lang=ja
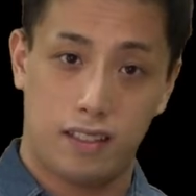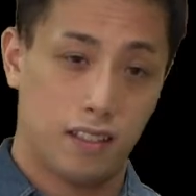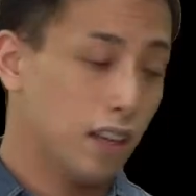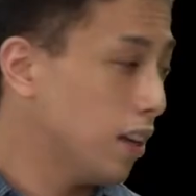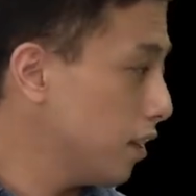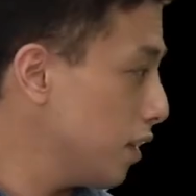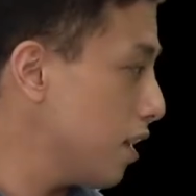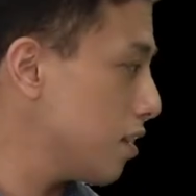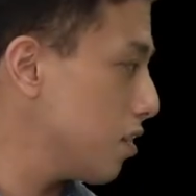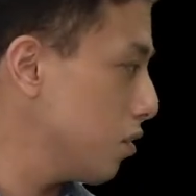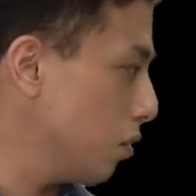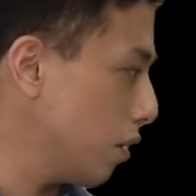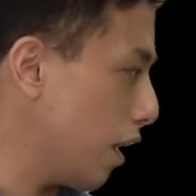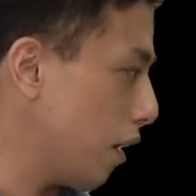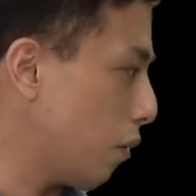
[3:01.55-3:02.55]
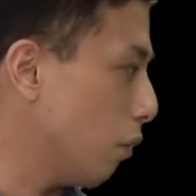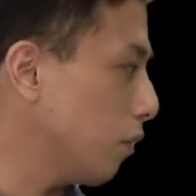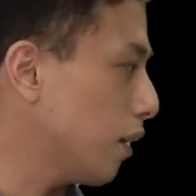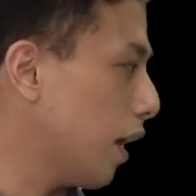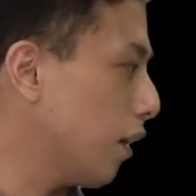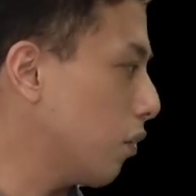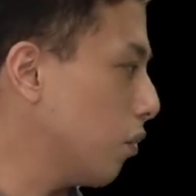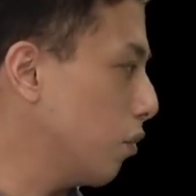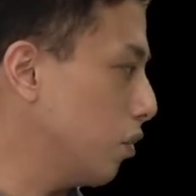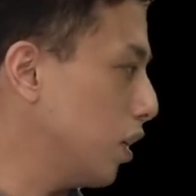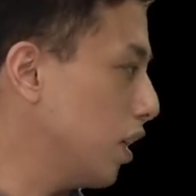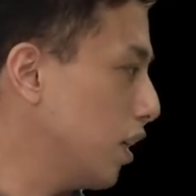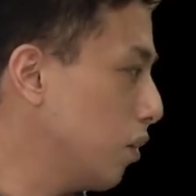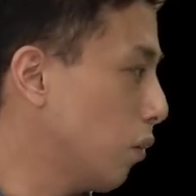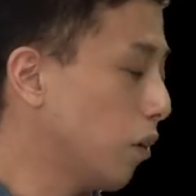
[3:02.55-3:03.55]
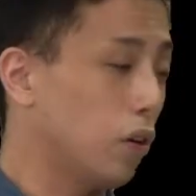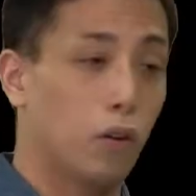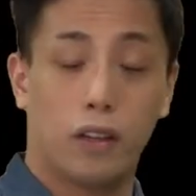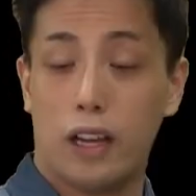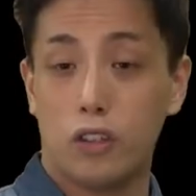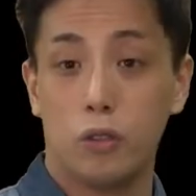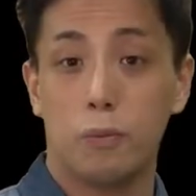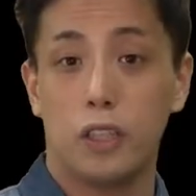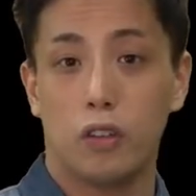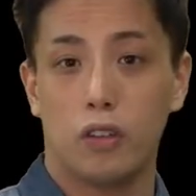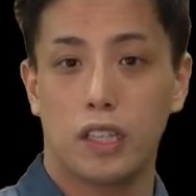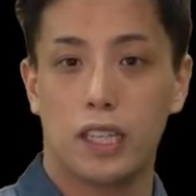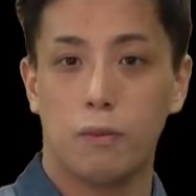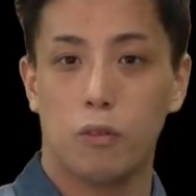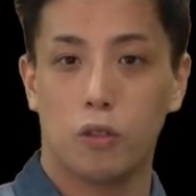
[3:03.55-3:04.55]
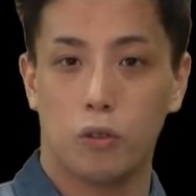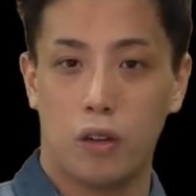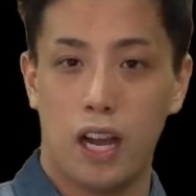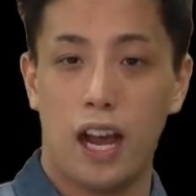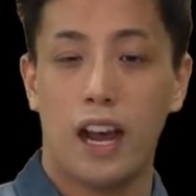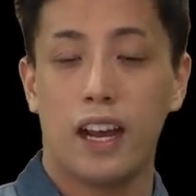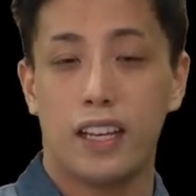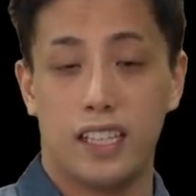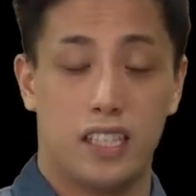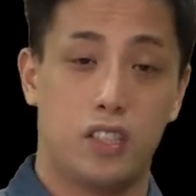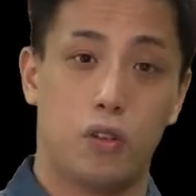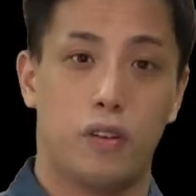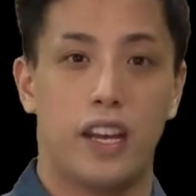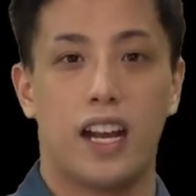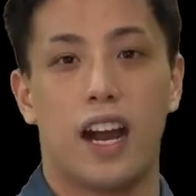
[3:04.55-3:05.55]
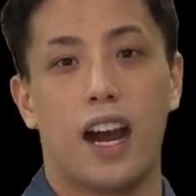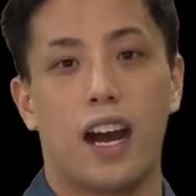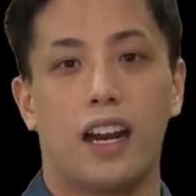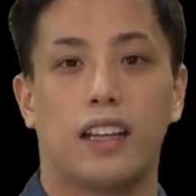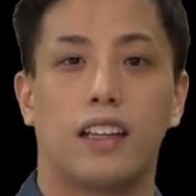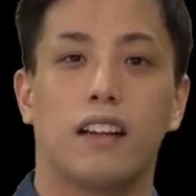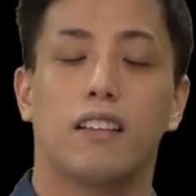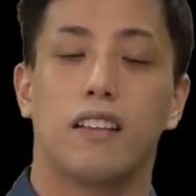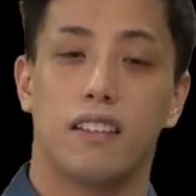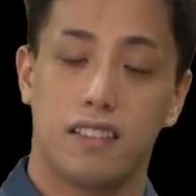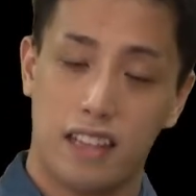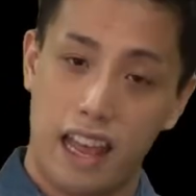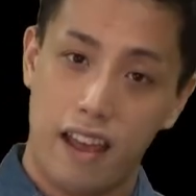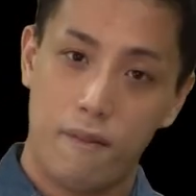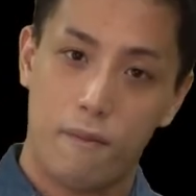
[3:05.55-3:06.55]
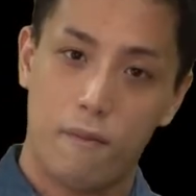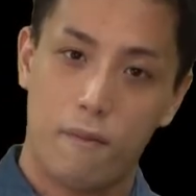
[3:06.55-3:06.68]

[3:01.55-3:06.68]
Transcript: すですのでこんな風にいろいろな海の生き物が一緒に描かれてるんですね